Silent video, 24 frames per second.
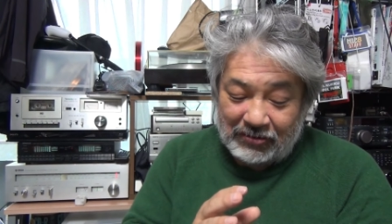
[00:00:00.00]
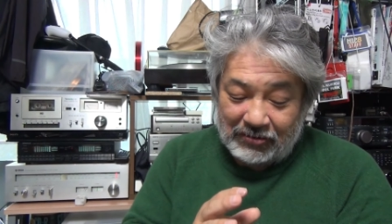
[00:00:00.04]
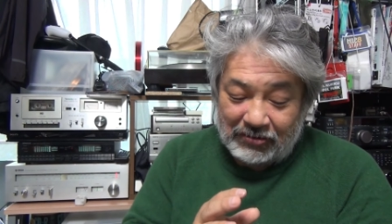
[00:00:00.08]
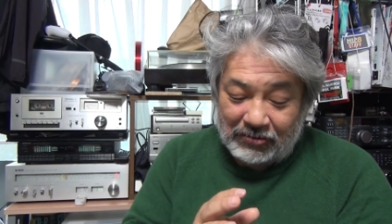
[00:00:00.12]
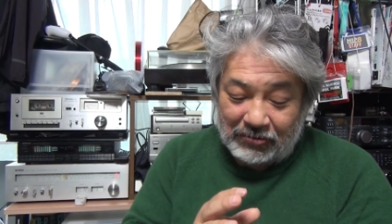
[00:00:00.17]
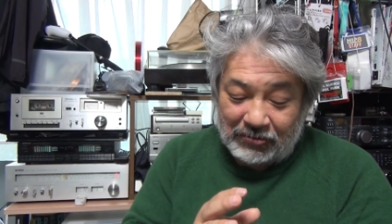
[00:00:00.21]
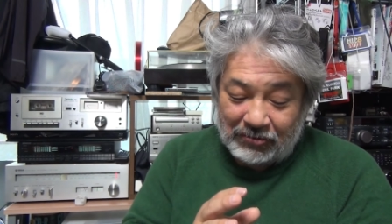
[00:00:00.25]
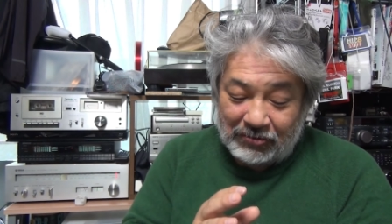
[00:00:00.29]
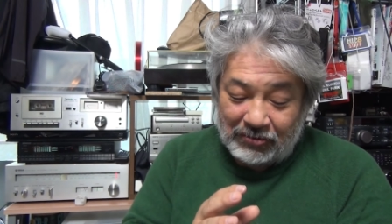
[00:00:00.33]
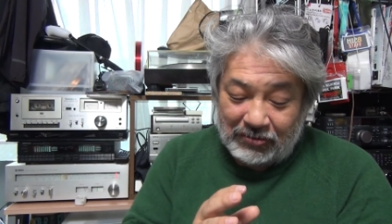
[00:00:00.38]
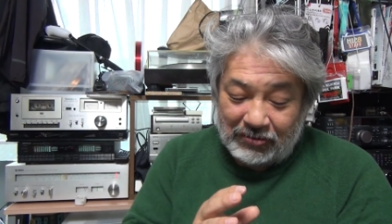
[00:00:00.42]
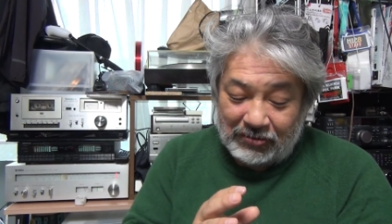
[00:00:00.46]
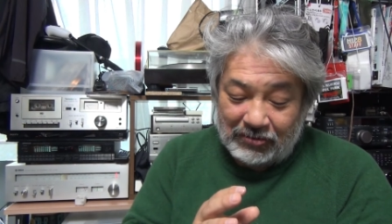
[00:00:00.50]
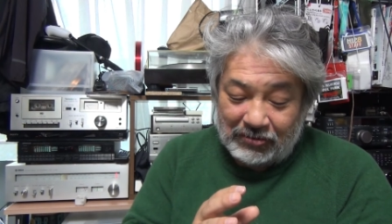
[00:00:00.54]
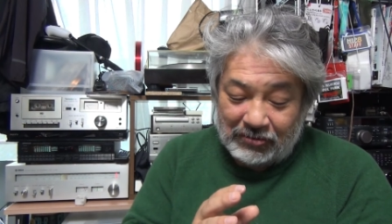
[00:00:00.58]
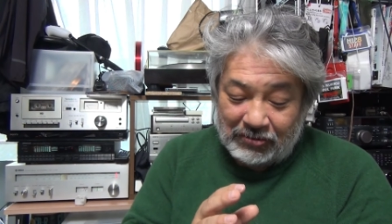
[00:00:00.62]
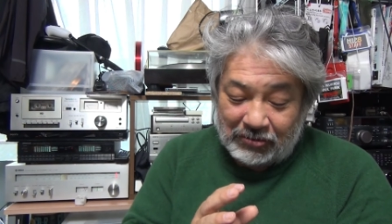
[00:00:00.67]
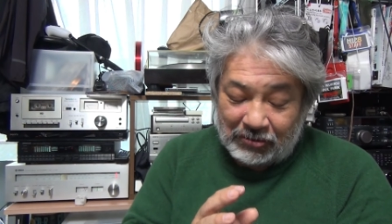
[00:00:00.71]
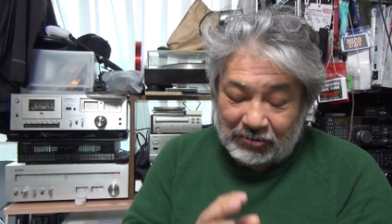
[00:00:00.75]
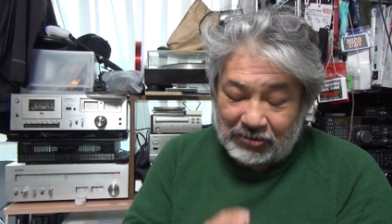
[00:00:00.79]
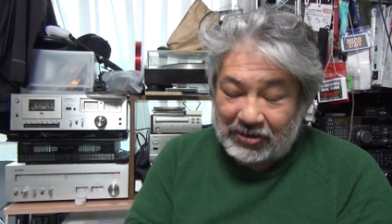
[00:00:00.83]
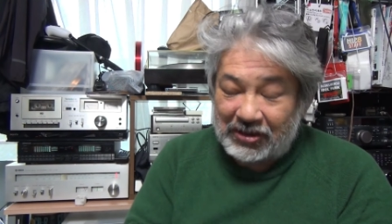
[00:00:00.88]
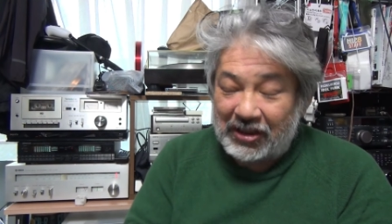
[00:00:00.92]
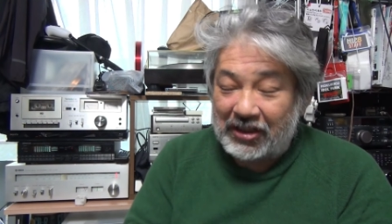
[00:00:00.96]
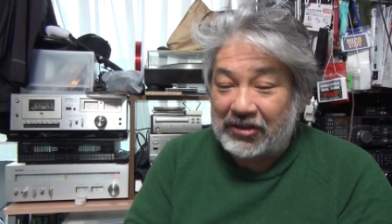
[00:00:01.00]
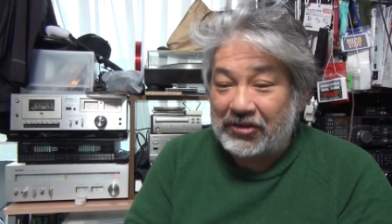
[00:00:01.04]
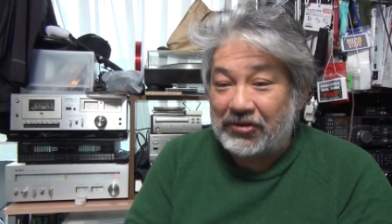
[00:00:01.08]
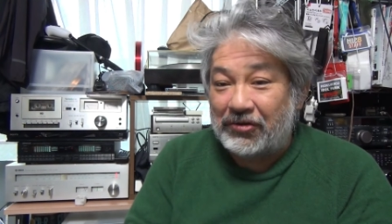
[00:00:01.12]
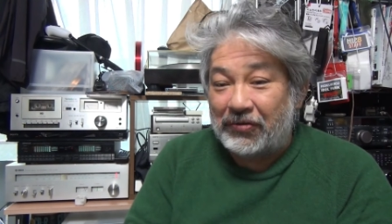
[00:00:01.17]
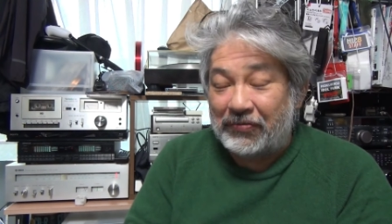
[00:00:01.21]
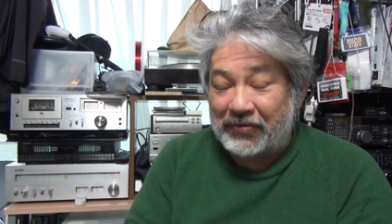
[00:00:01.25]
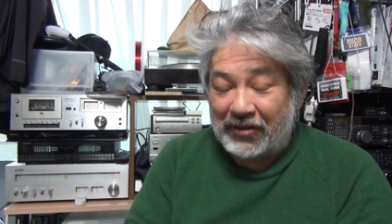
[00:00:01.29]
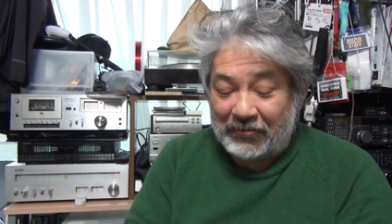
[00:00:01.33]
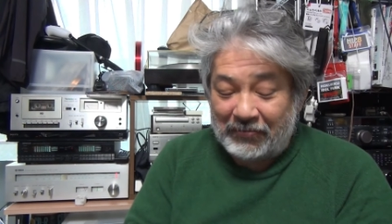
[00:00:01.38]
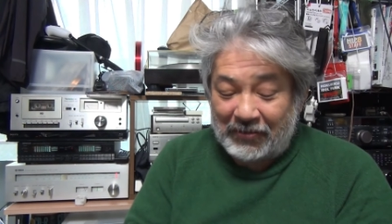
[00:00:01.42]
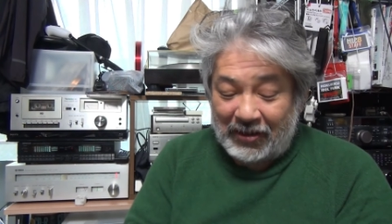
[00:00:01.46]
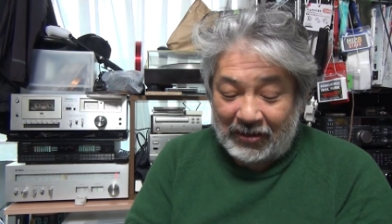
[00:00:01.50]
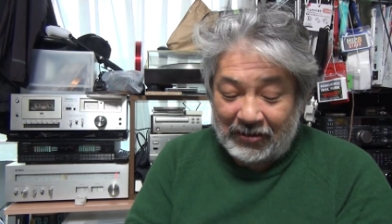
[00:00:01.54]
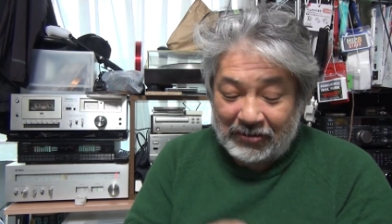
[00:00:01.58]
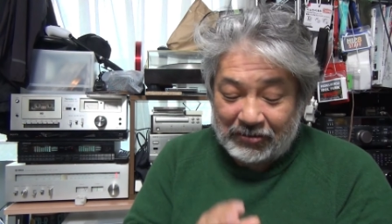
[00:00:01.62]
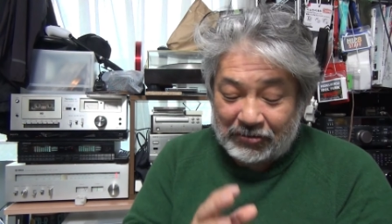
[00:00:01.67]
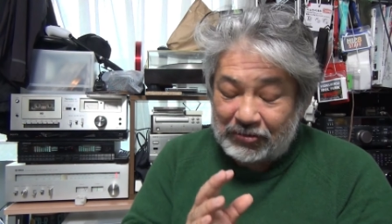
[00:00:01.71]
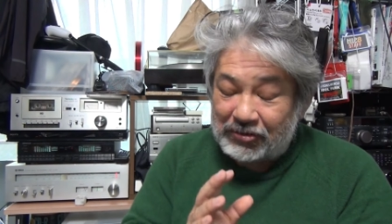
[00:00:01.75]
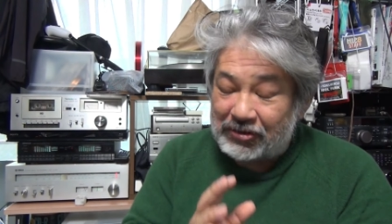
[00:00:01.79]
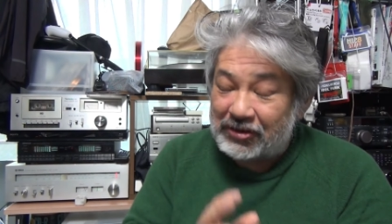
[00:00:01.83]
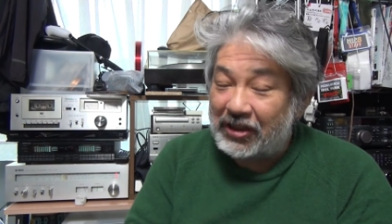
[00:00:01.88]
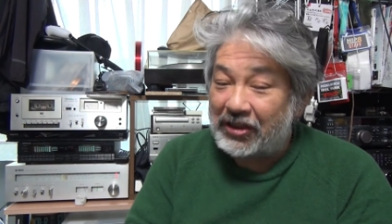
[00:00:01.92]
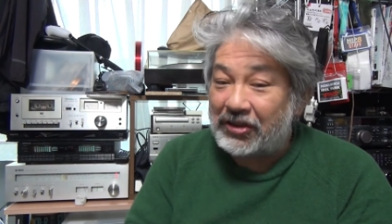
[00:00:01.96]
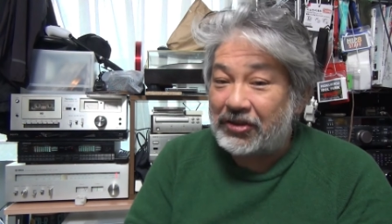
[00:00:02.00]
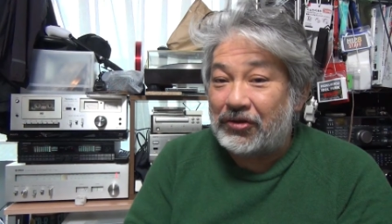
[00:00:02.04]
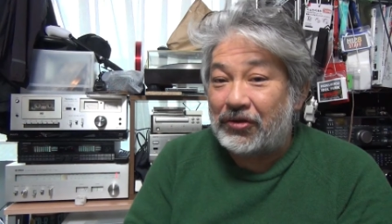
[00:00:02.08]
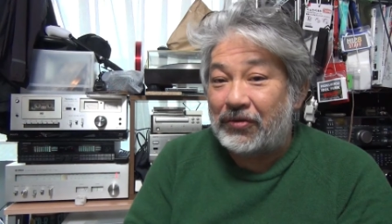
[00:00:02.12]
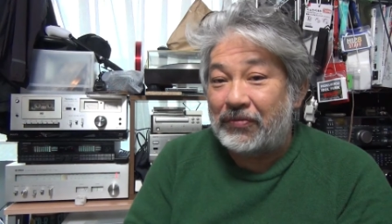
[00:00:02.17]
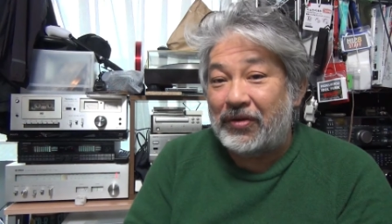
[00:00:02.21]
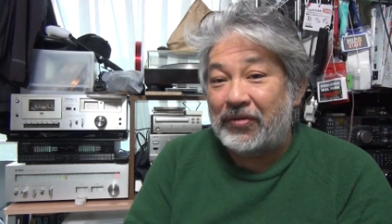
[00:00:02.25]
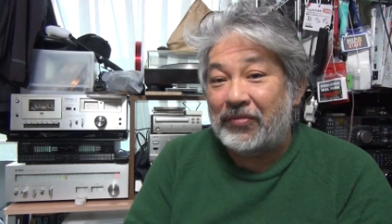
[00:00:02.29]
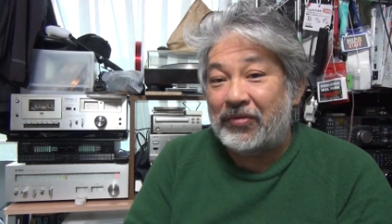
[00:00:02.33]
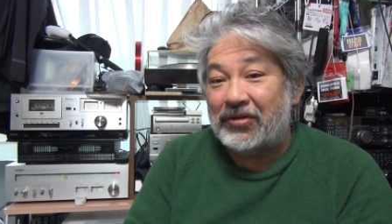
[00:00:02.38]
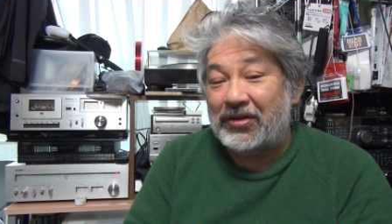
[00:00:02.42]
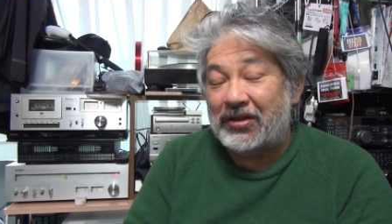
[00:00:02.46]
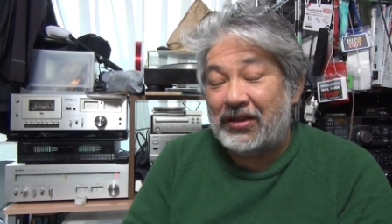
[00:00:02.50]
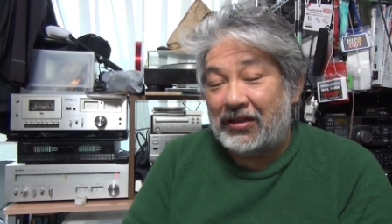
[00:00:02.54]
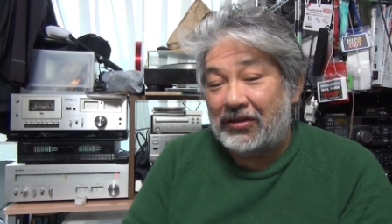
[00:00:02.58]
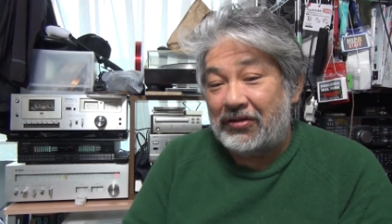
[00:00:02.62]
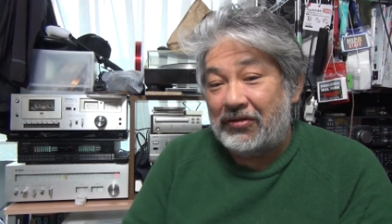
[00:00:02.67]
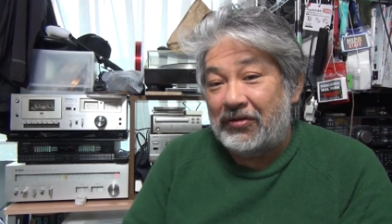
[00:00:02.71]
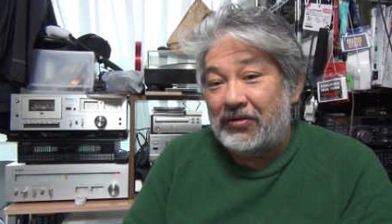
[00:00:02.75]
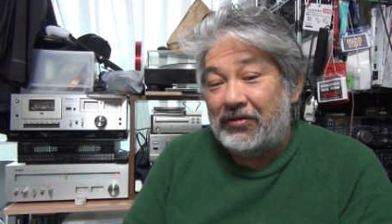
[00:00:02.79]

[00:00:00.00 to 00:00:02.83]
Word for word: と突然興味、まあ、あれ偶然興味を持ったと。